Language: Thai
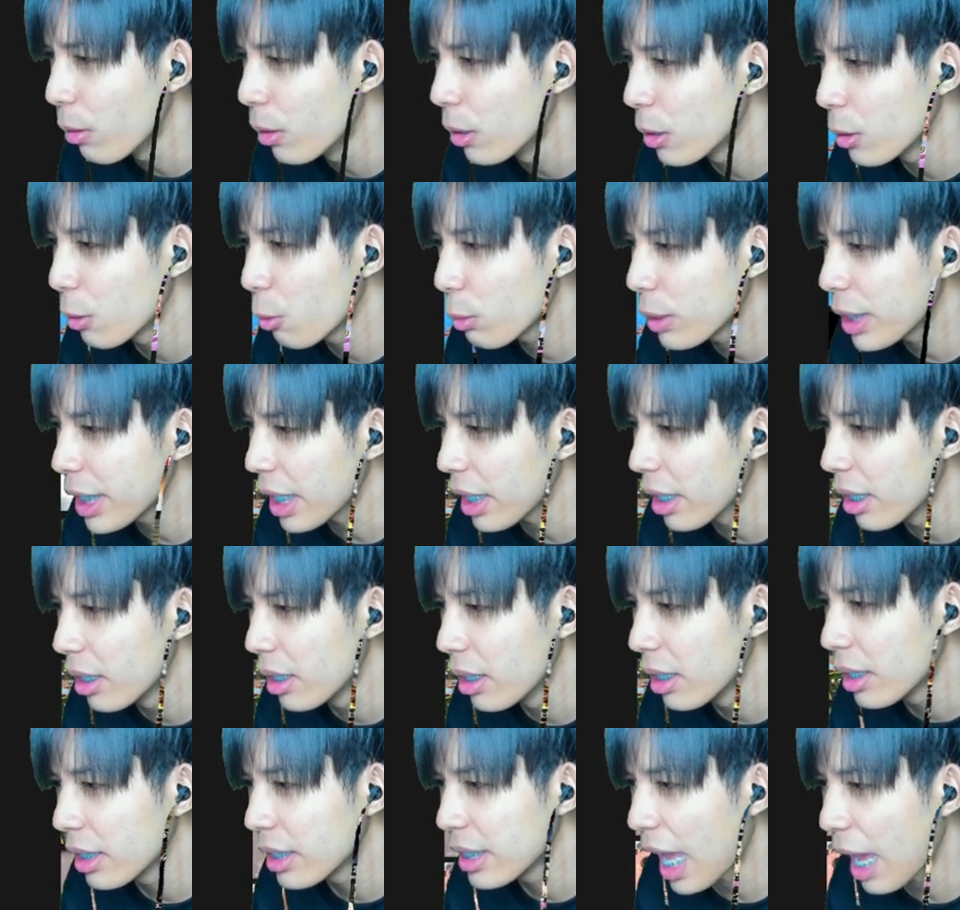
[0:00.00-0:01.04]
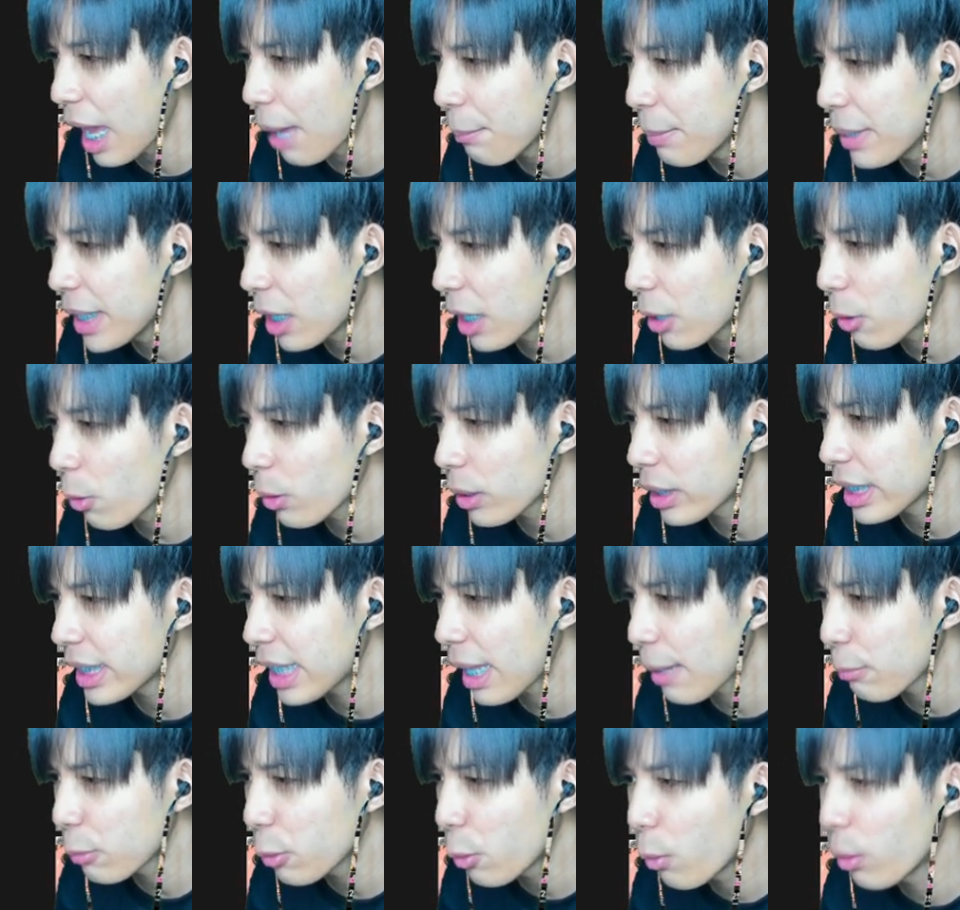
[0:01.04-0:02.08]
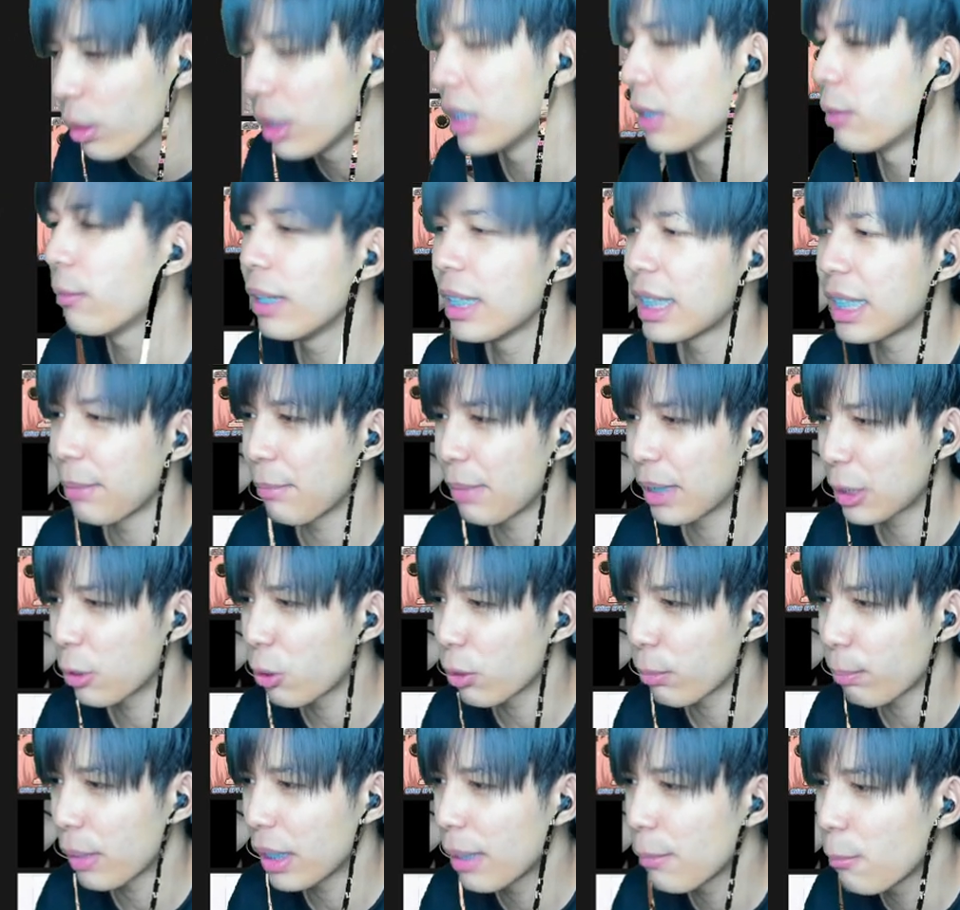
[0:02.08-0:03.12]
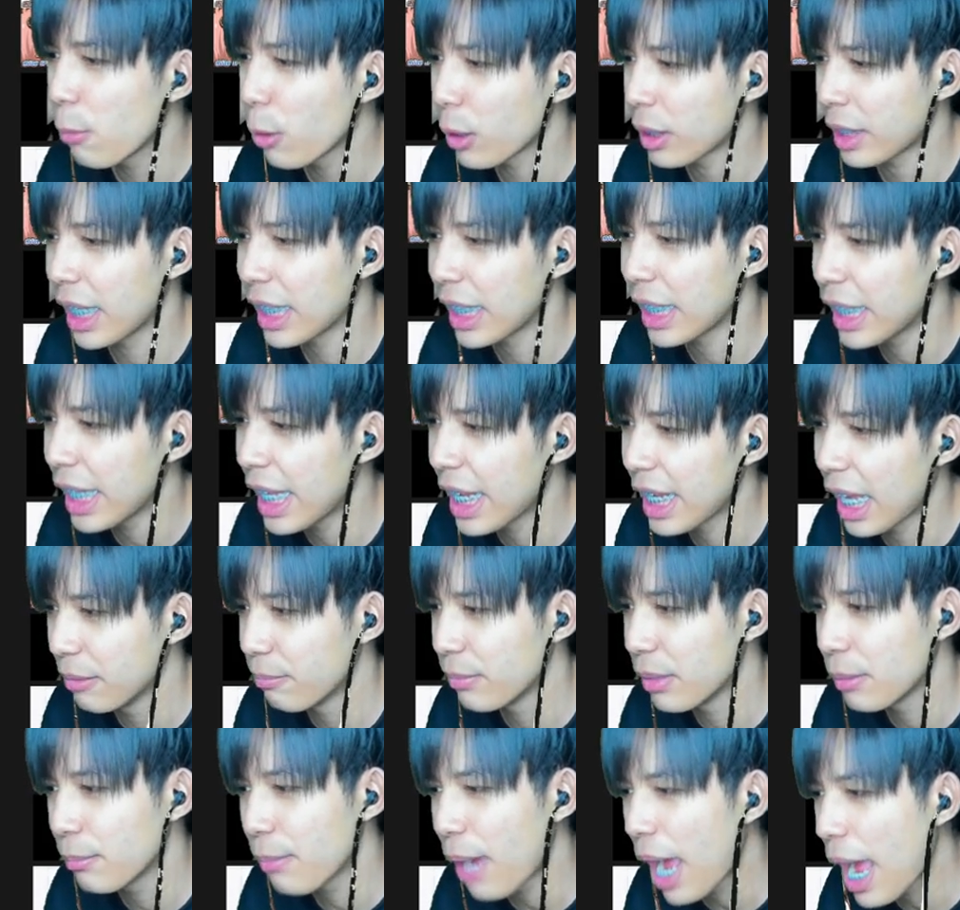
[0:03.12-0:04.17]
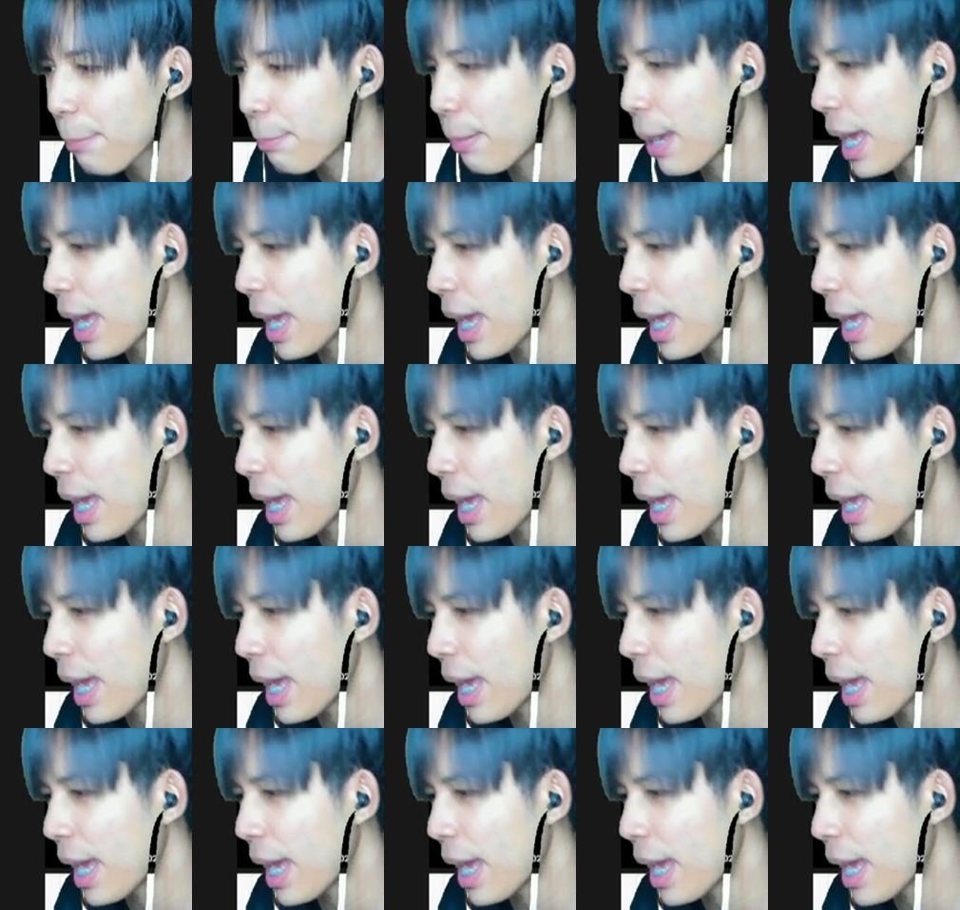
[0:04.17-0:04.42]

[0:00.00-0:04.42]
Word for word: ดูดิเนี่ยพี่ก็กดให้แทบทุกคนนะเว้ยแต่มันกดไม่ได้หมดแค่นั้นเองอ่ะมึงบ้าปะ